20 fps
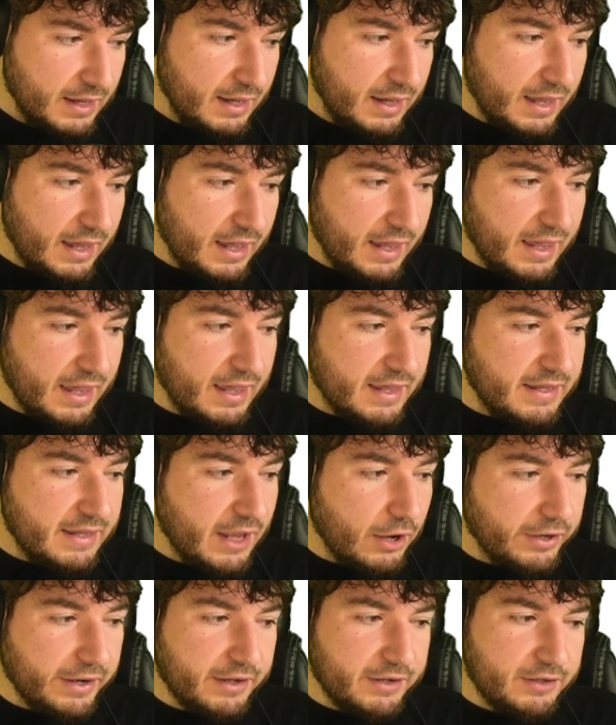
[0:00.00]
Eh, y
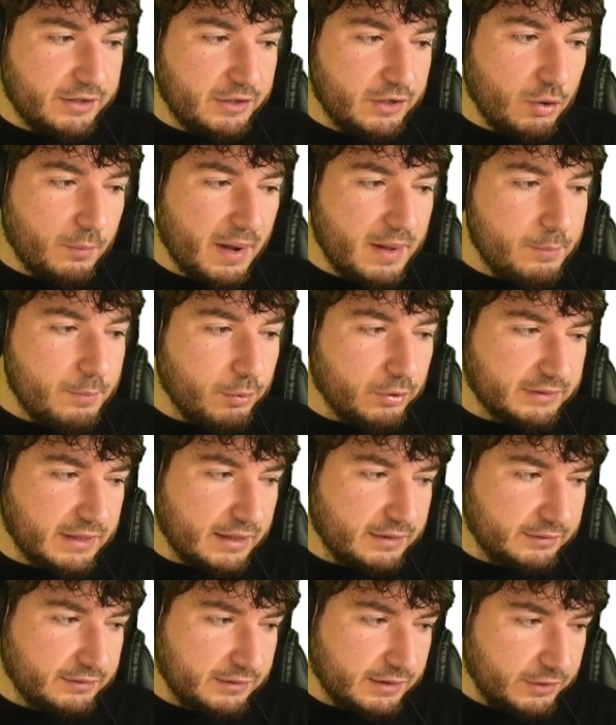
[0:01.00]
ahora, lo más
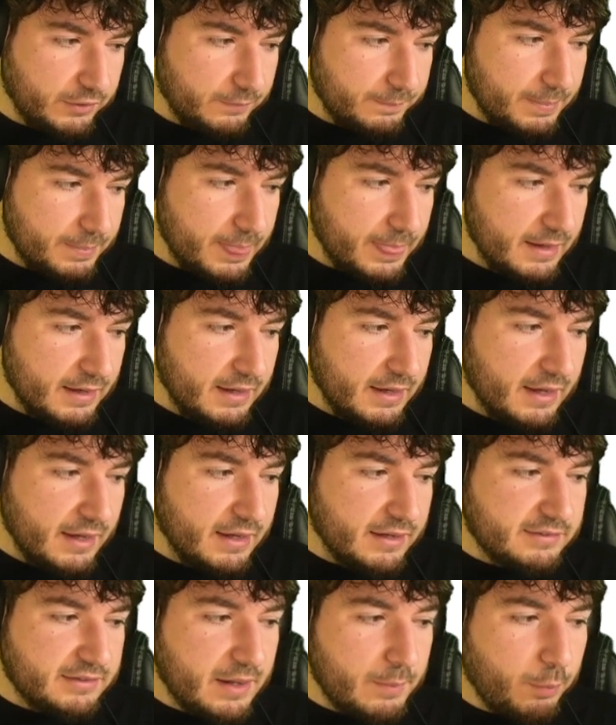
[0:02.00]
importante, ¿no?
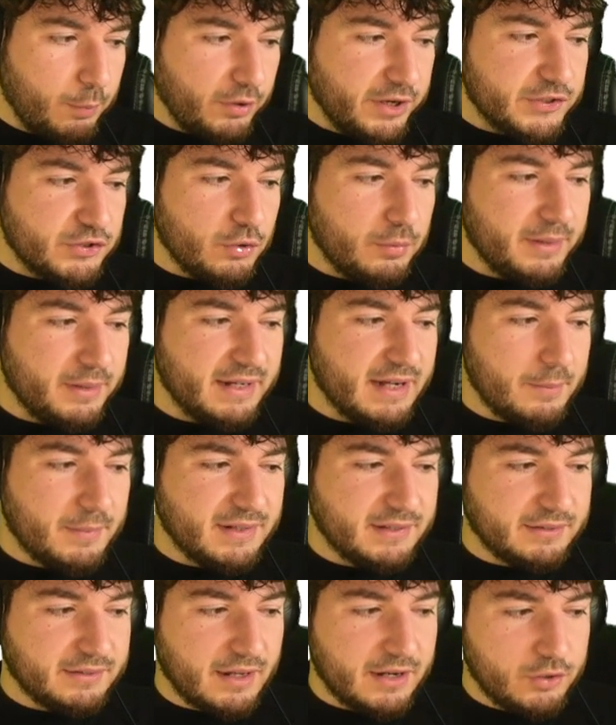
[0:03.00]
Se pone sobre la
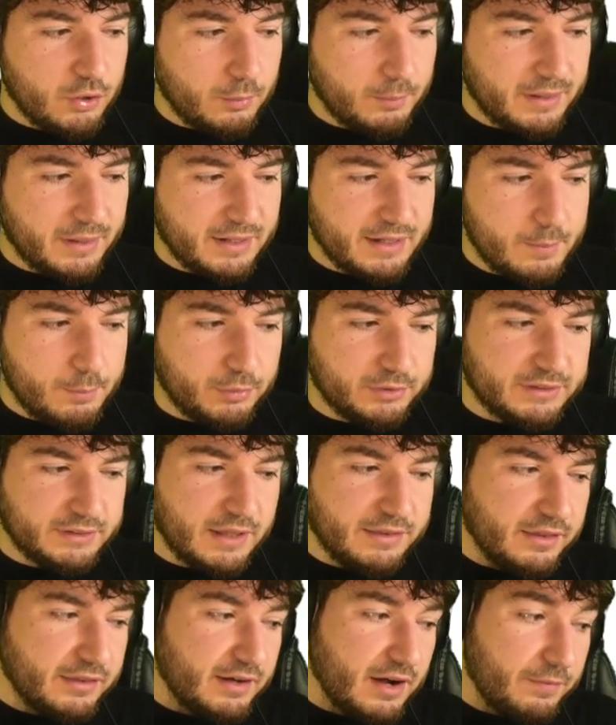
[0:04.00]
mesa el nombre y la
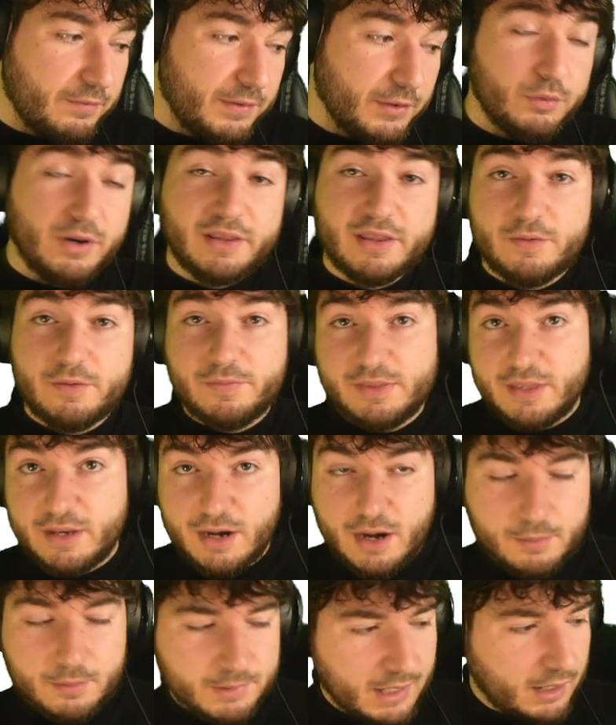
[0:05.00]
importancia de la figura de Fidel
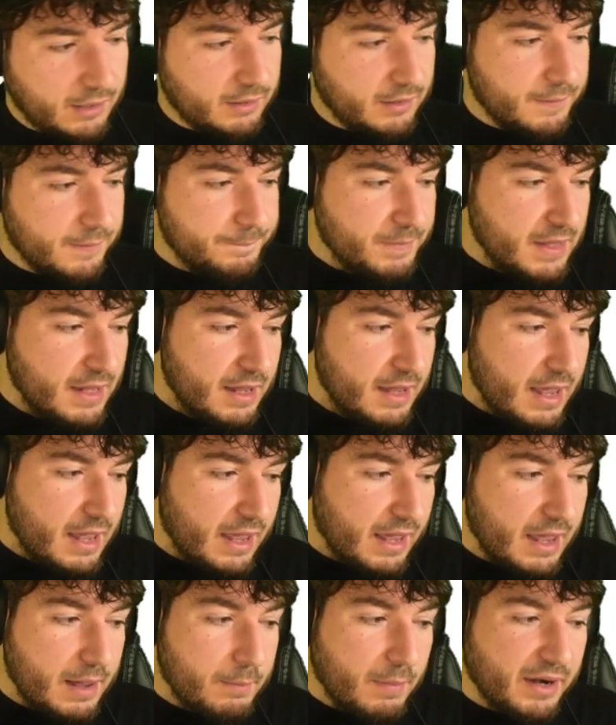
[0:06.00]
Albiac,
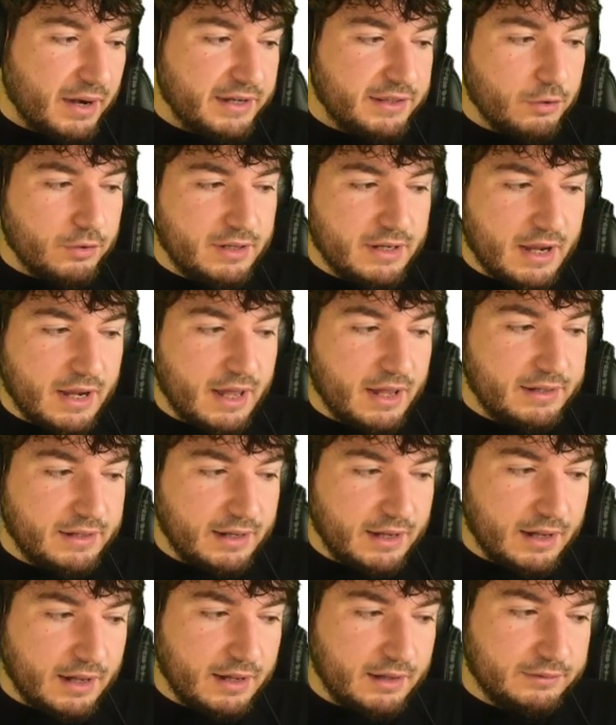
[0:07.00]
eh, marido de la
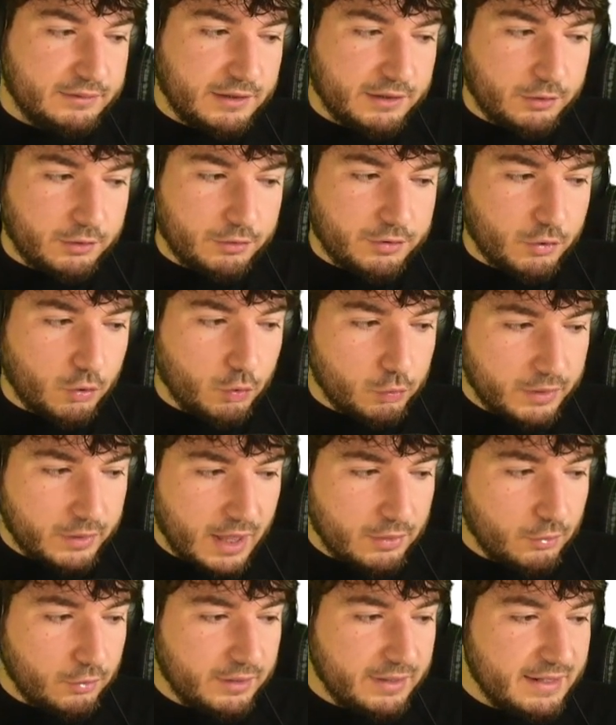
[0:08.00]
hija de Rocío
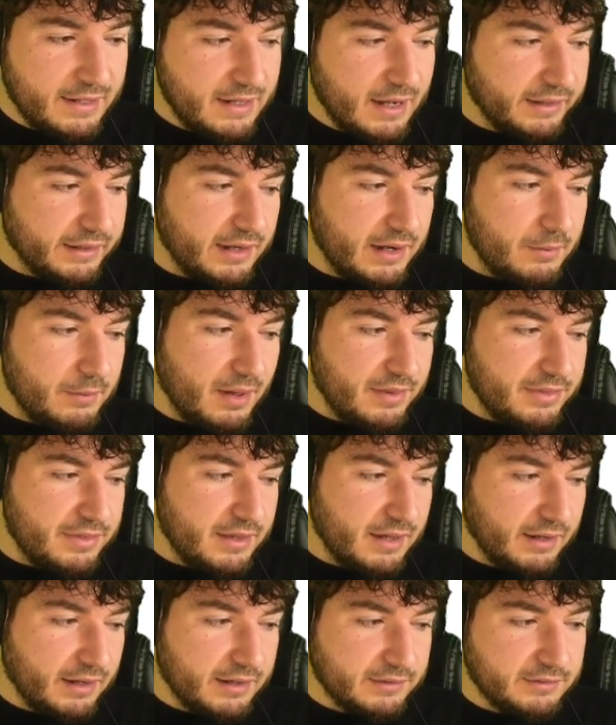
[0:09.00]
Jurado, y la
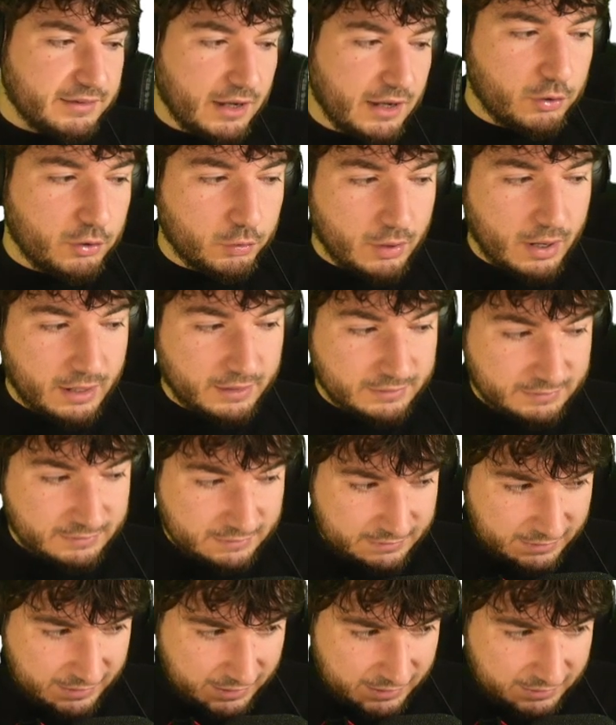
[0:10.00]
relevancia que este em,
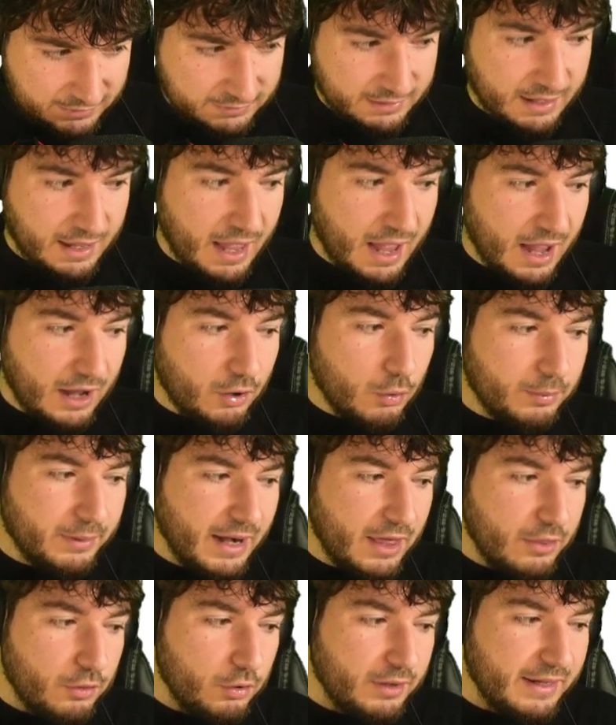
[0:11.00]
que este ha
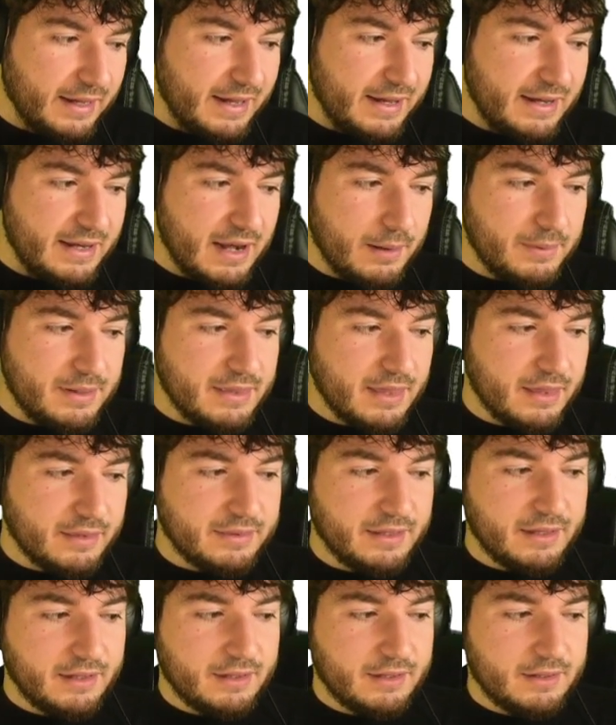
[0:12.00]
cobrado en la vida
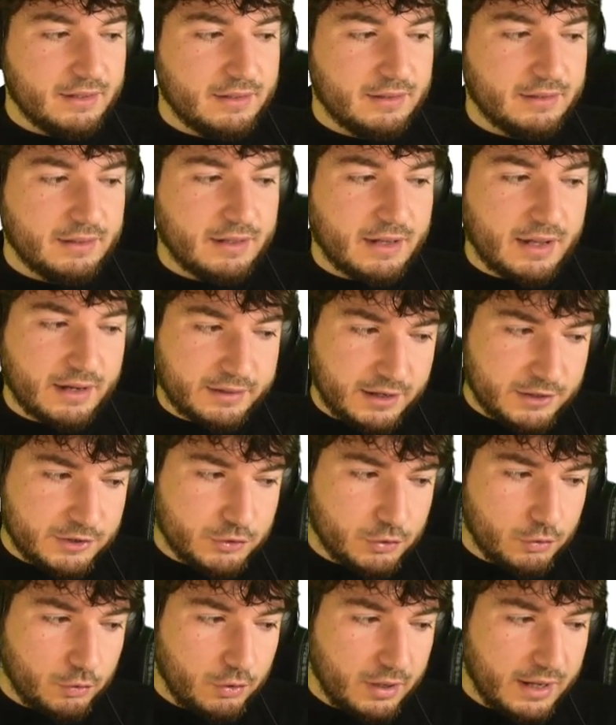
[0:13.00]
de
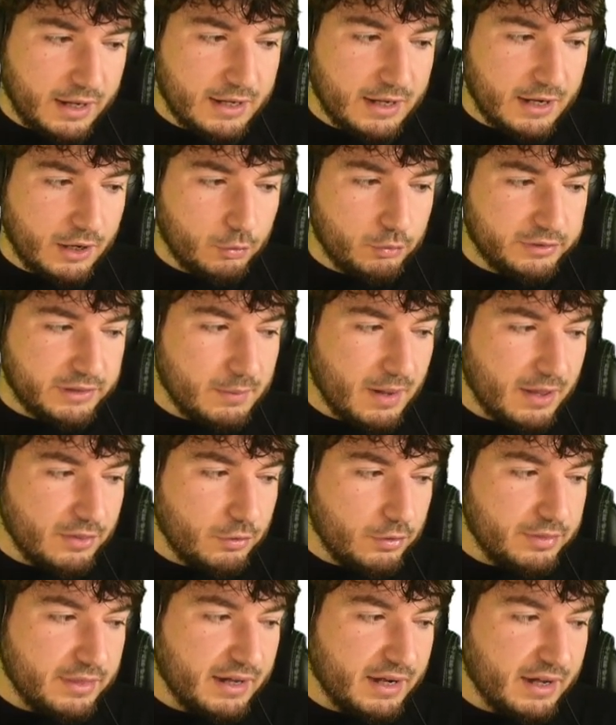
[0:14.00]
Carrasco en las últimas
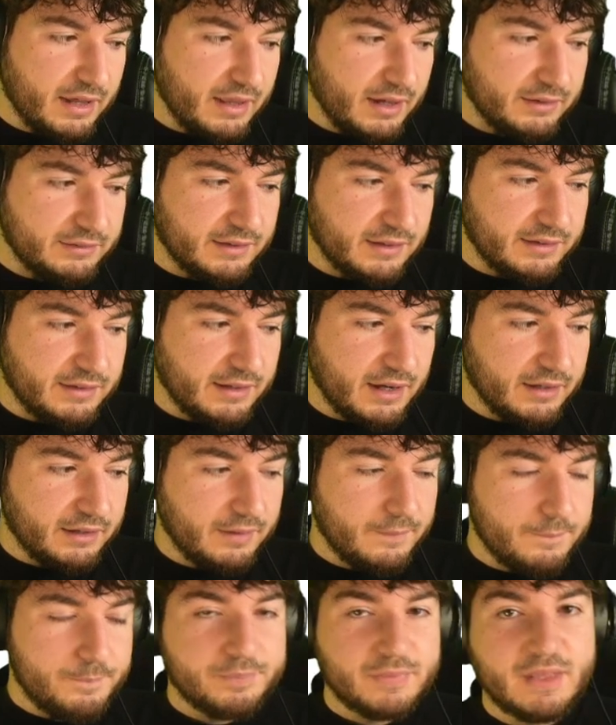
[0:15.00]
dos décadas hasta llegar
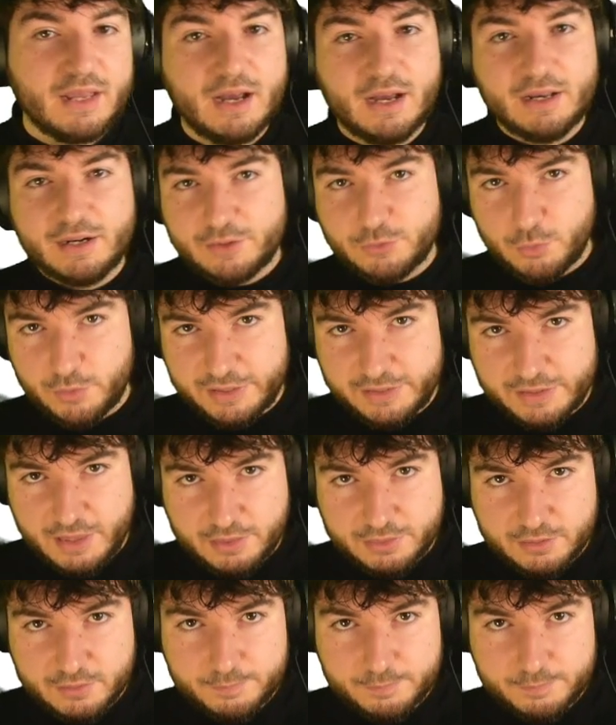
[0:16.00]
a la actualidad.